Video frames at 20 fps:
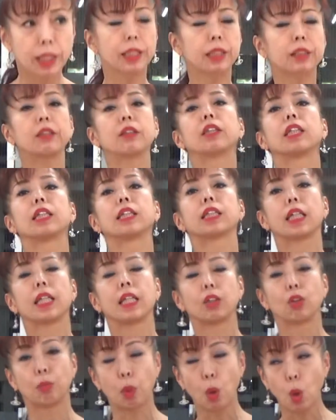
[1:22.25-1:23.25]
らいくんですけ
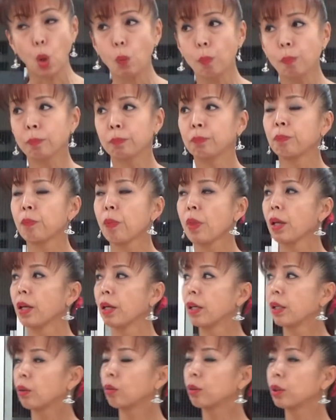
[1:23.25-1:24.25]
れども
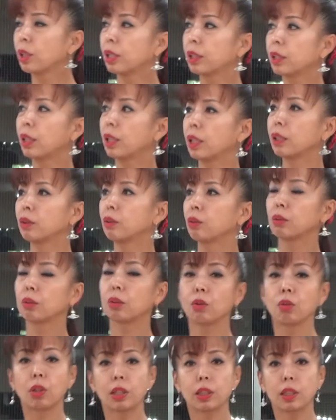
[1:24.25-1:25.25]
この間の
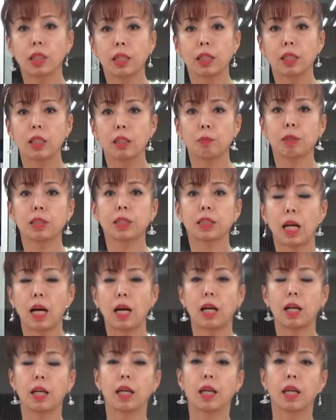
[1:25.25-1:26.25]
動画で言いまし
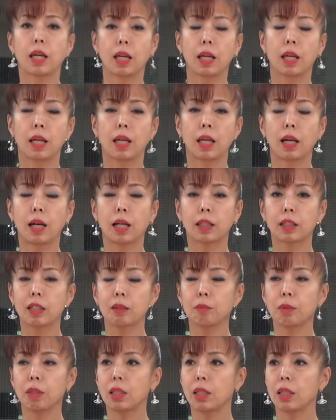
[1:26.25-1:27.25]
た、えー、
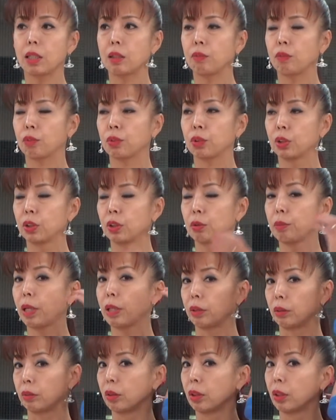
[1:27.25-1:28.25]
頭も緩
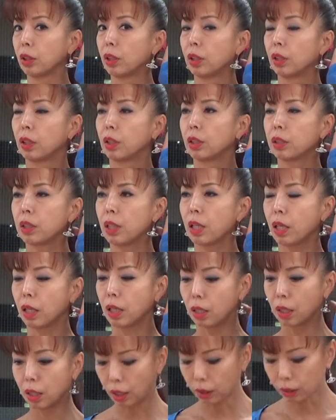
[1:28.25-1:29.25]
めるで、えー、